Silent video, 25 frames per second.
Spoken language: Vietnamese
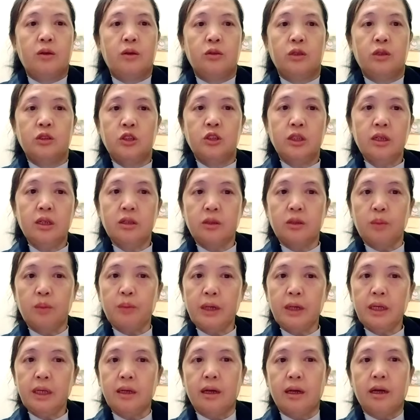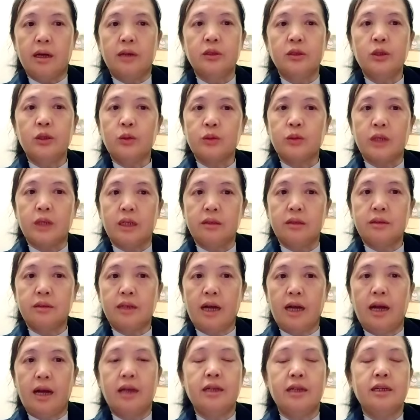tụ chỉ yo cho bận nhẹ còn cho thật
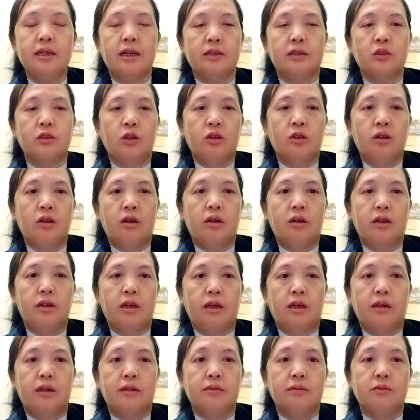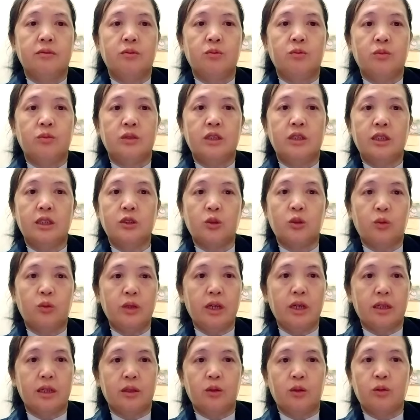thà ý cho nó nữa chỉ rong
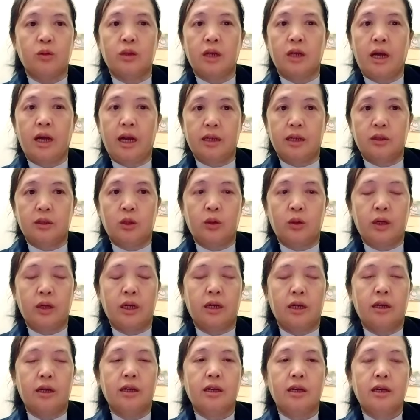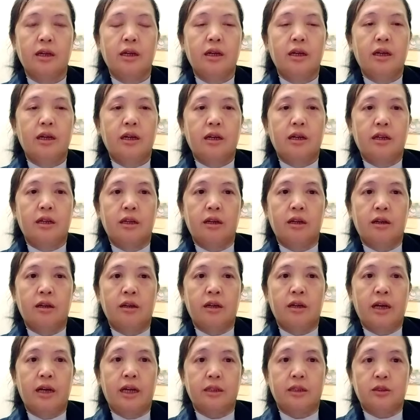ý thôi nữa hai trò
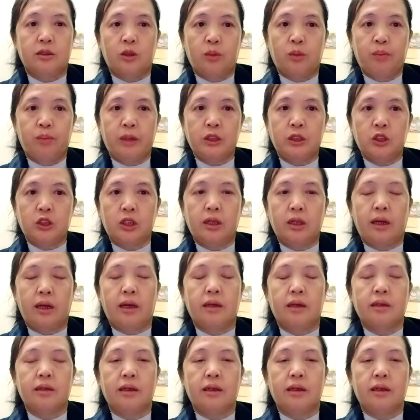nó hai trò bắt chân